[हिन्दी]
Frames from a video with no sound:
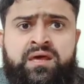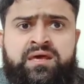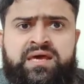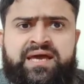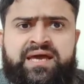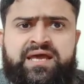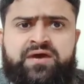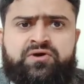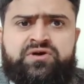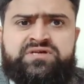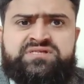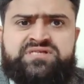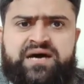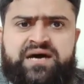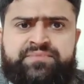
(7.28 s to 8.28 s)
कहने को
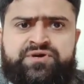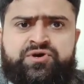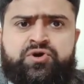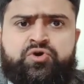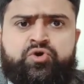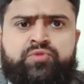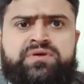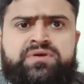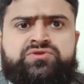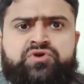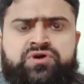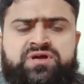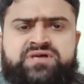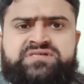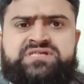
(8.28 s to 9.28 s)
इस्लामी हुकूमत
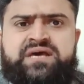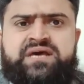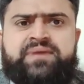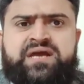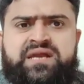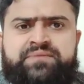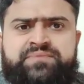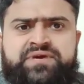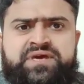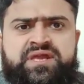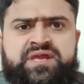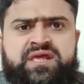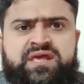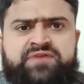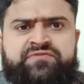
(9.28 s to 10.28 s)
औरंगज़ेब
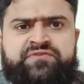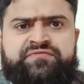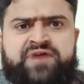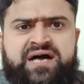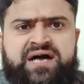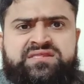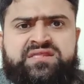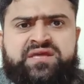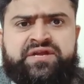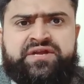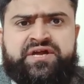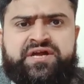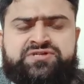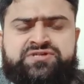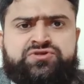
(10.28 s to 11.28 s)
आलमगीर की वफ़ात के
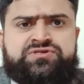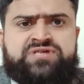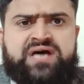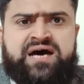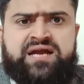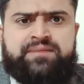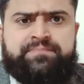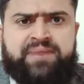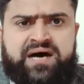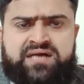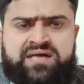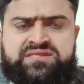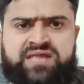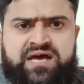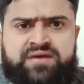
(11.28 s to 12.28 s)
डेढ़ सौ साल
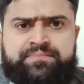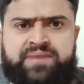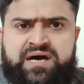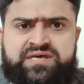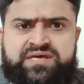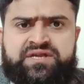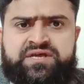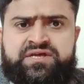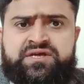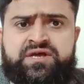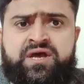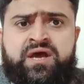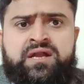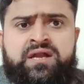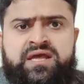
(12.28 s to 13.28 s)
बाद तक बाकी रही
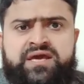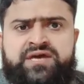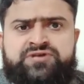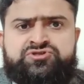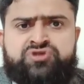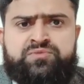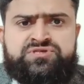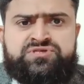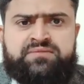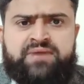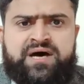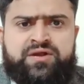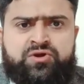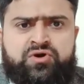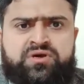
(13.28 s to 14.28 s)
लेकिन जो
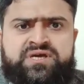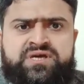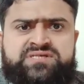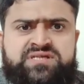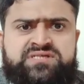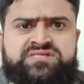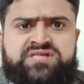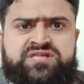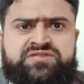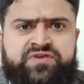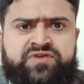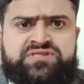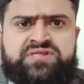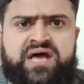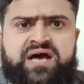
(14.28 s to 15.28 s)
मुसलमानों की असल
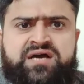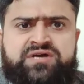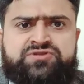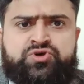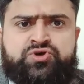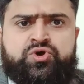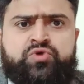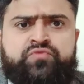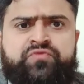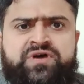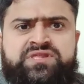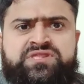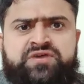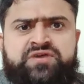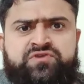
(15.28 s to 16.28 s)
सतवत ताकत और
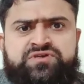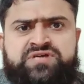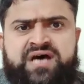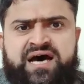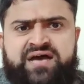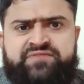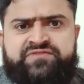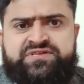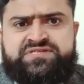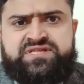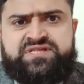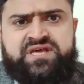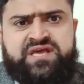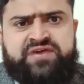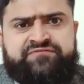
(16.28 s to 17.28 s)
क़वत थी वो अठारहवीं
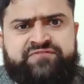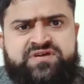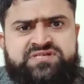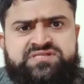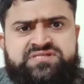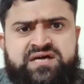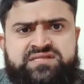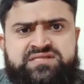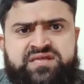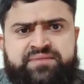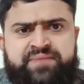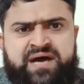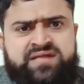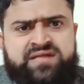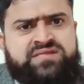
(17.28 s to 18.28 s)
सदी के वस्त तक
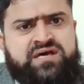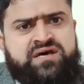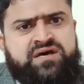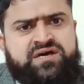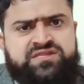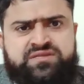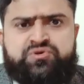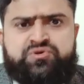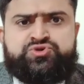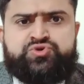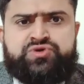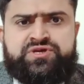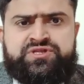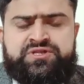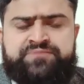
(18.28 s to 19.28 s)
दरमियान तक ख़त्म हो
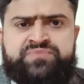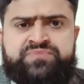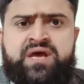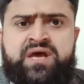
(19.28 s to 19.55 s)
चुकी थी